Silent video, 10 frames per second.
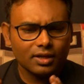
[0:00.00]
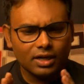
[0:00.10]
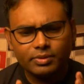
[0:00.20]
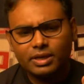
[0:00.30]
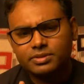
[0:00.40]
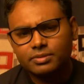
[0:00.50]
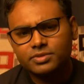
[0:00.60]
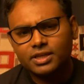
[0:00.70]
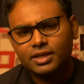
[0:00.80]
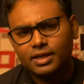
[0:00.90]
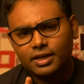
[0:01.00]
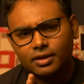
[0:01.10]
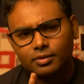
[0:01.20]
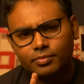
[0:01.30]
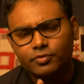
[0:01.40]
अभी आप समझिए कि
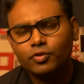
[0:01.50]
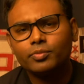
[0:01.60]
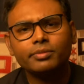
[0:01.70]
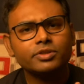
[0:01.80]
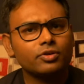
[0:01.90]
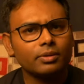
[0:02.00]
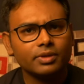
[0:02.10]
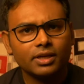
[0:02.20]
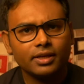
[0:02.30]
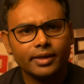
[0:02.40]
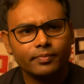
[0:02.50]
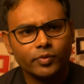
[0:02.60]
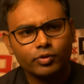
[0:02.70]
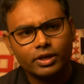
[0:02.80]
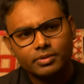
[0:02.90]
परफ्यूमरी में जो केमिकल हैं
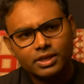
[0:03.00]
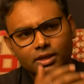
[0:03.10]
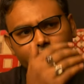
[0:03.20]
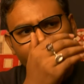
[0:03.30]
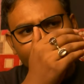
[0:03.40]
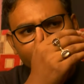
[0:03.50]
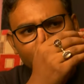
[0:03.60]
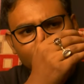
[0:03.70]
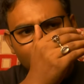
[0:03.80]
उन केमिकल में एक